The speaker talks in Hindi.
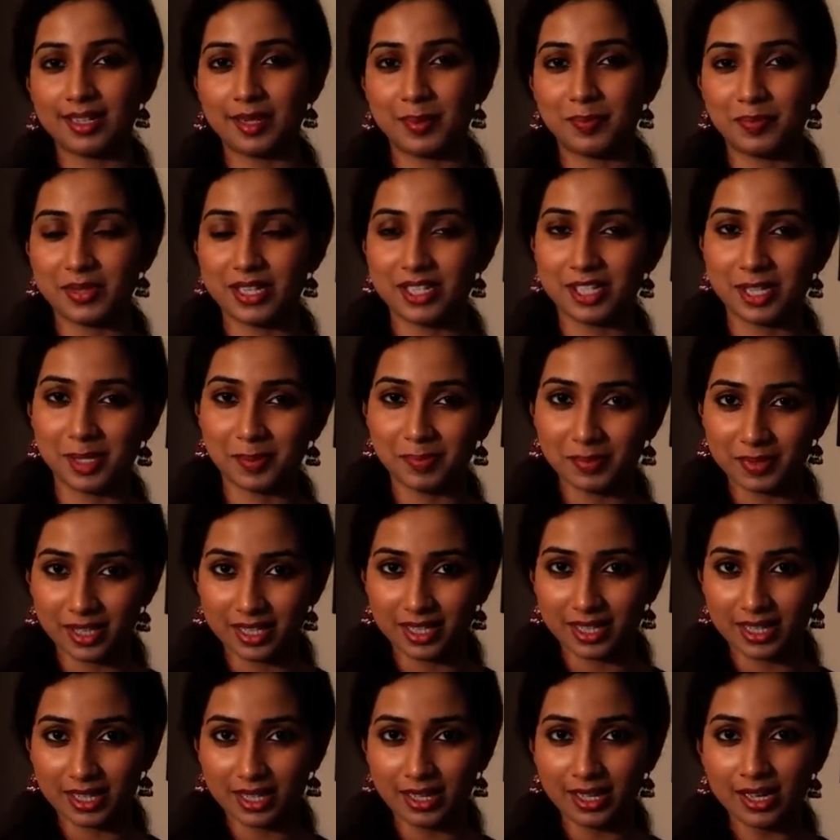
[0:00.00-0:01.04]
अपने
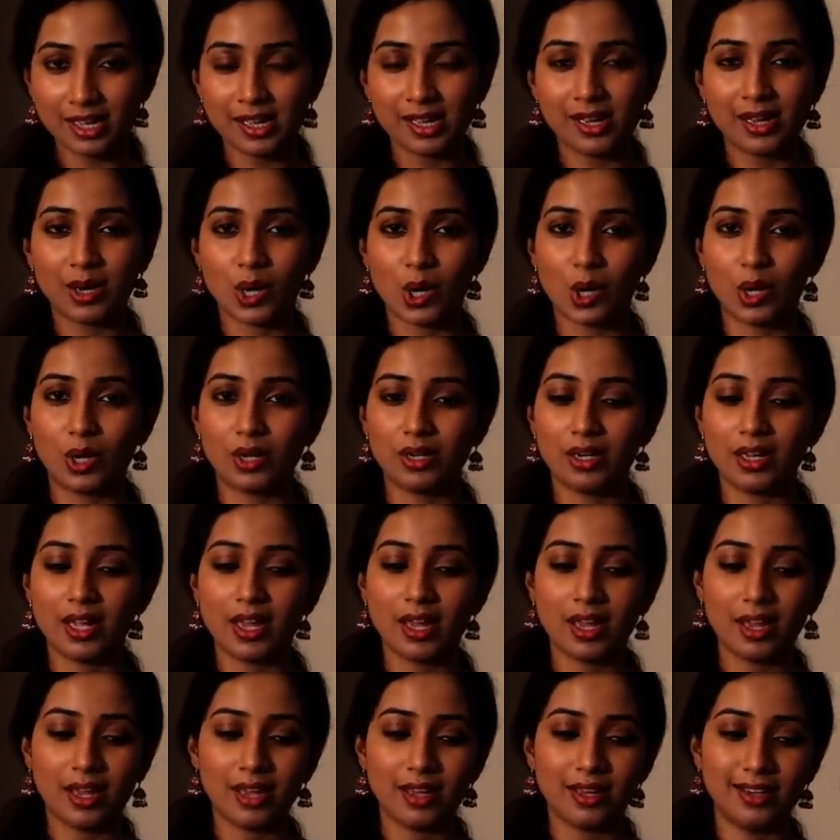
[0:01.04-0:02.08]
जन्मदिन की और
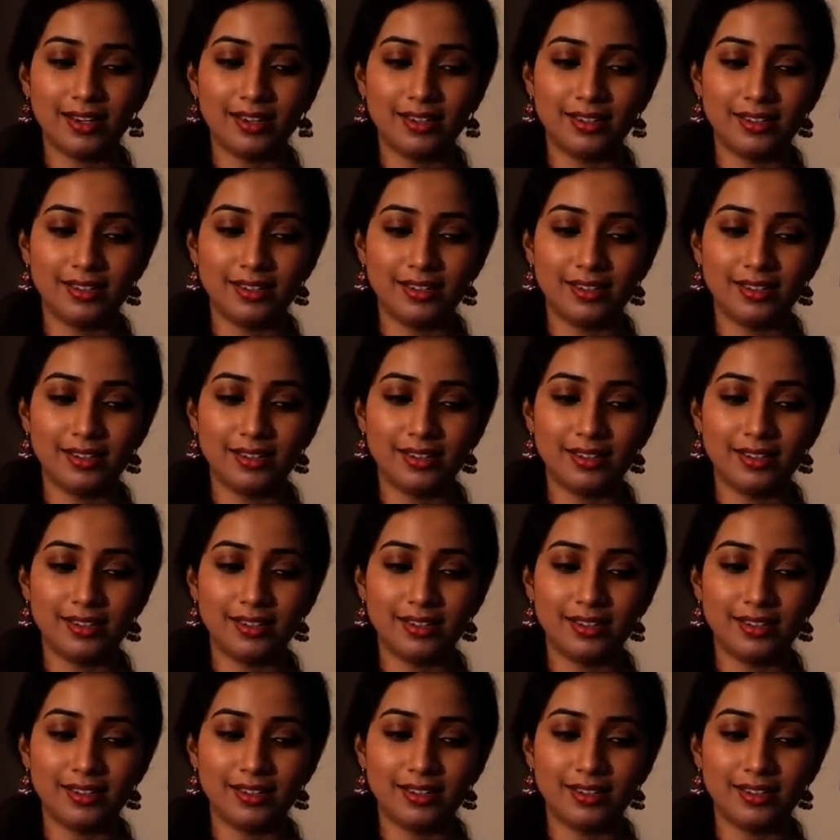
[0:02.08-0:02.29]
ये